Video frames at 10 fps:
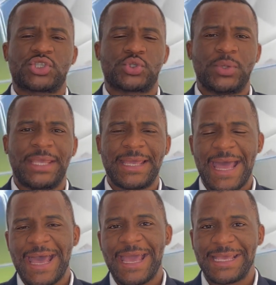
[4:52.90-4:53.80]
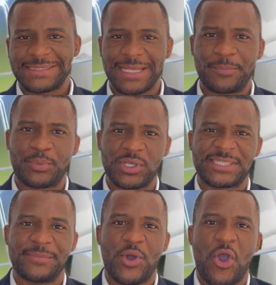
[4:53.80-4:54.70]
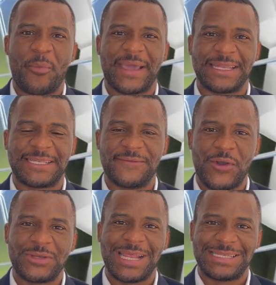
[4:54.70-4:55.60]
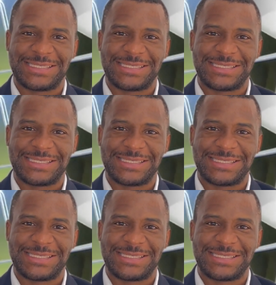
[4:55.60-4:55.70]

Zúñiga es el próximo objetivo del